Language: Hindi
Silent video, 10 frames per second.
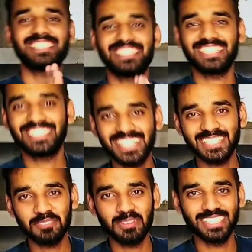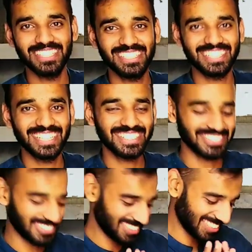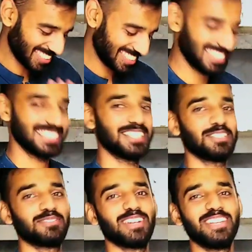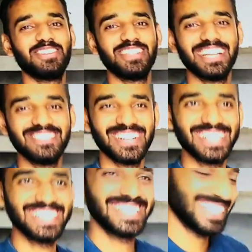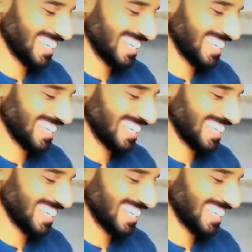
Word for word: सस्ता सा मैजिक ट्रिक और सस्ती सी सफाई हुई है हमारी ठीक